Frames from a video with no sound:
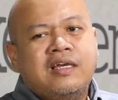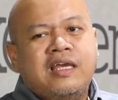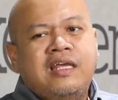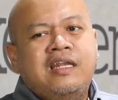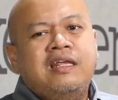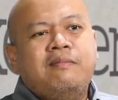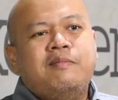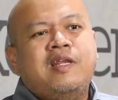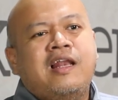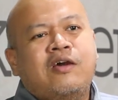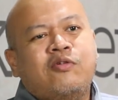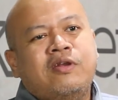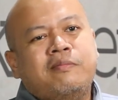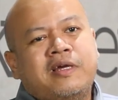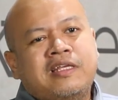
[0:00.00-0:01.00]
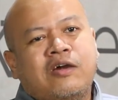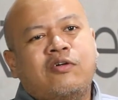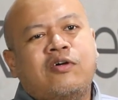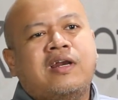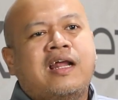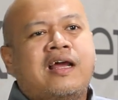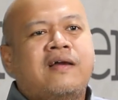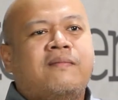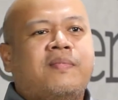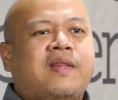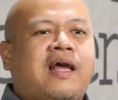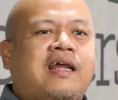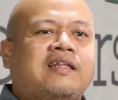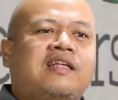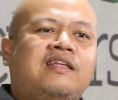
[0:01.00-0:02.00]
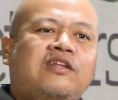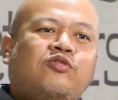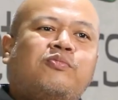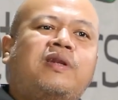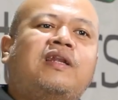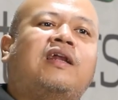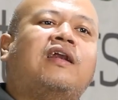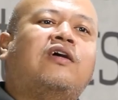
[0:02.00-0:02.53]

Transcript: ini dilakuin banyak orang, artinya itu benar.